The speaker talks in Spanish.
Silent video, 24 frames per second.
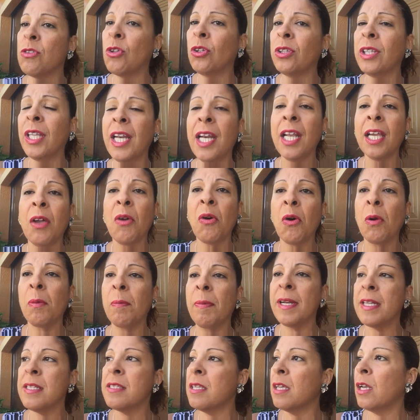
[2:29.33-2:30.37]
No tiene que
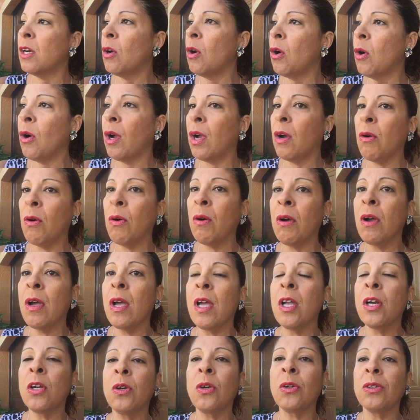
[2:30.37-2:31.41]
volverse loco,
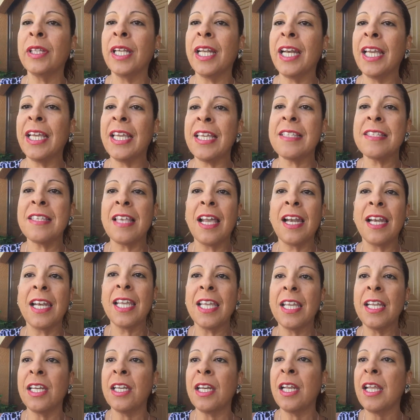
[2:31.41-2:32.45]
no tiene que
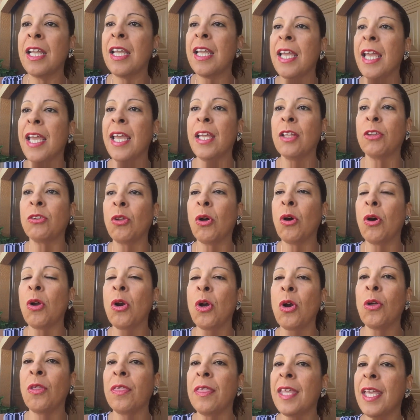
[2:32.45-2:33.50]
salir eh, todos
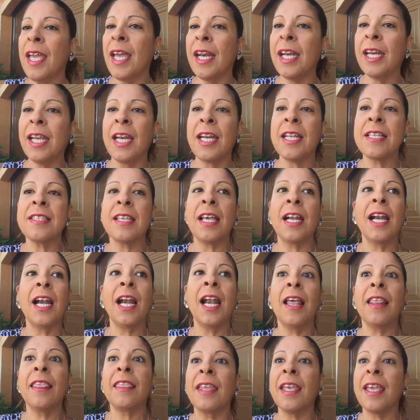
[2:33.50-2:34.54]
los días, regresar a
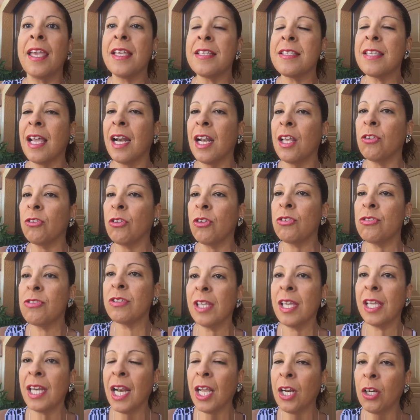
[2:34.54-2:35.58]
las 10, a las
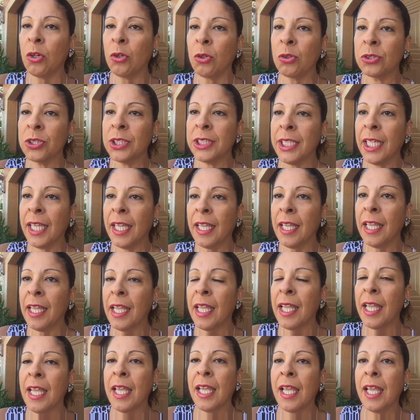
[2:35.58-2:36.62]
11 de la noche.
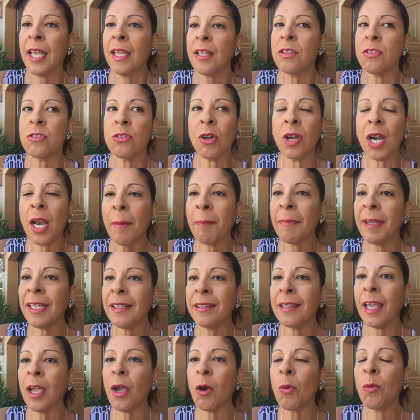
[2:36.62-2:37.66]

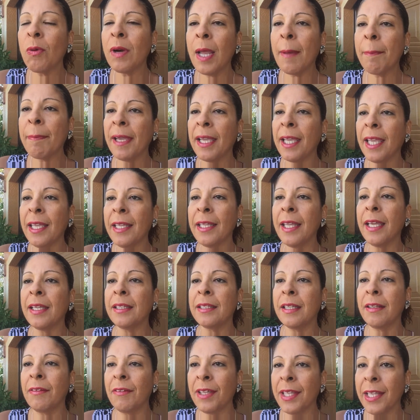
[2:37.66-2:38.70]
Solamente una pequeña
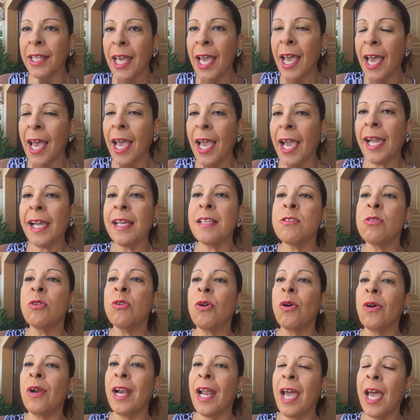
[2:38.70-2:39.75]
actividad, hágase
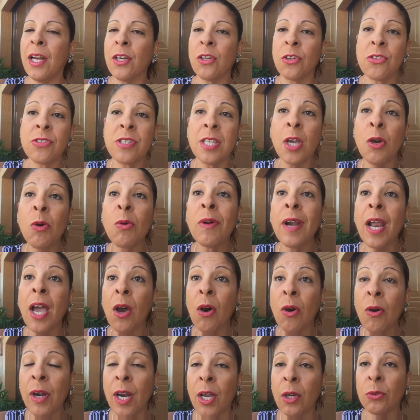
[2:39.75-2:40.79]
un horario. Si es
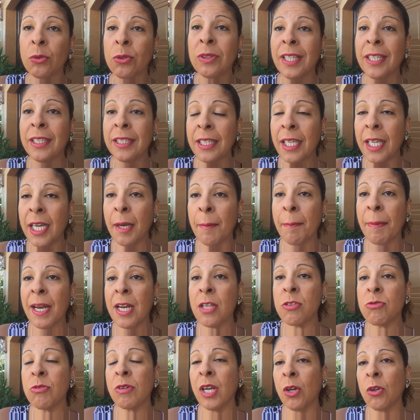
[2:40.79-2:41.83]
una hora que usted tiene
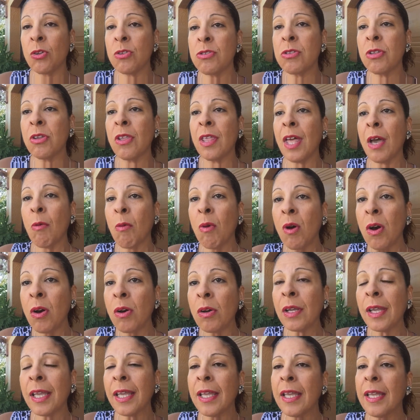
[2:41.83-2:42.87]
para su negocio de
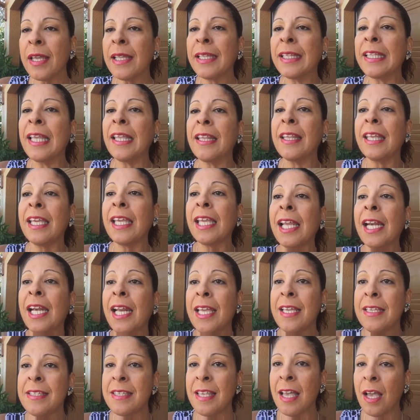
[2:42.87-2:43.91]
abón,
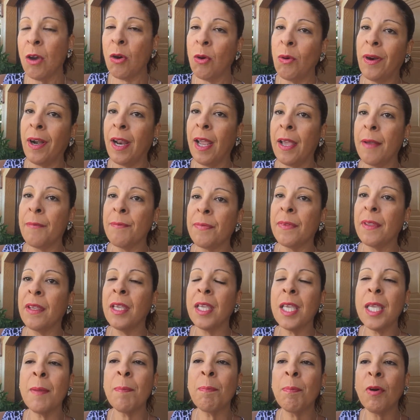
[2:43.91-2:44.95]
dedíquele esa hora.
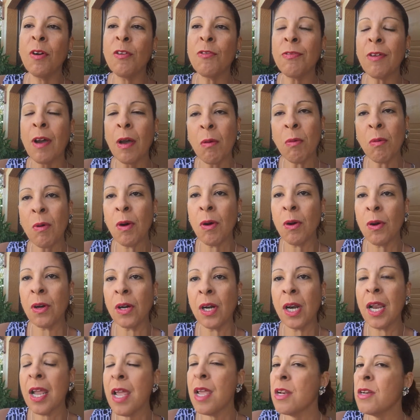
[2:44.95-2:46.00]
Y por
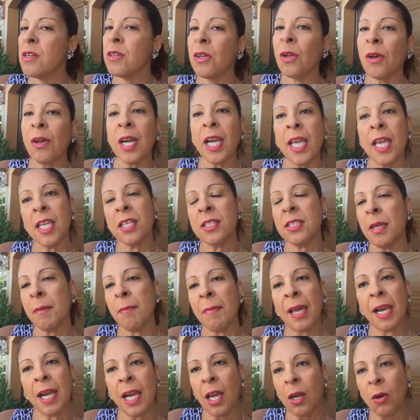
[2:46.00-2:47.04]
favor, no le eche
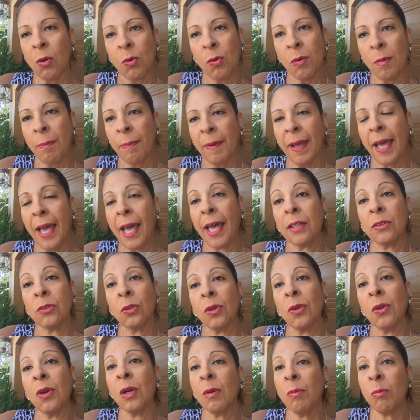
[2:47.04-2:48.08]
más la culpa a
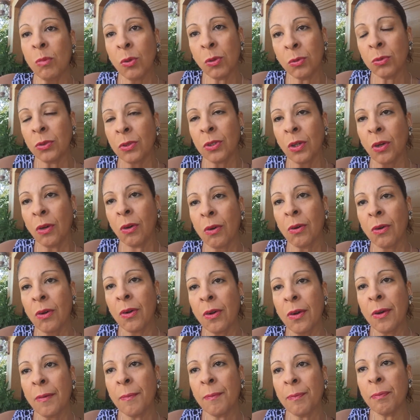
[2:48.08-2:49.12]
todo el mundo
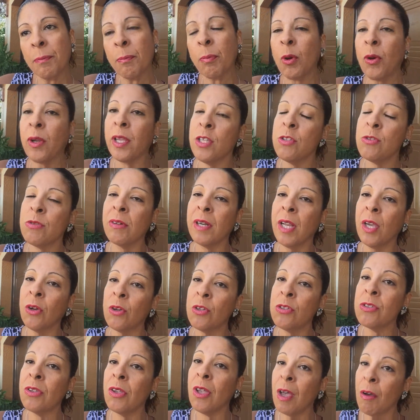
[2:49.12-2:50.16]
porque su
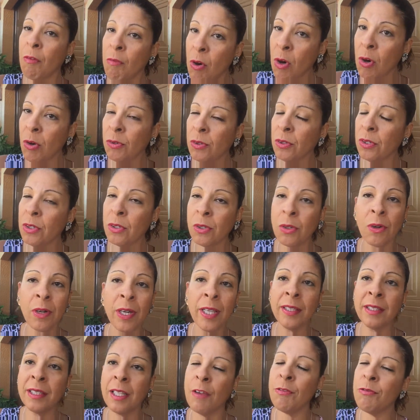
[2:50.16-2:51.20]
negocio de Avon no
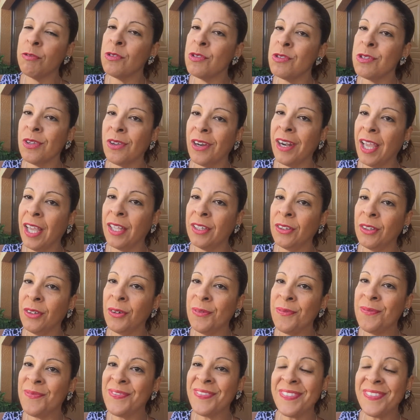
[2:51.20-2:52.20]
le está funcionando.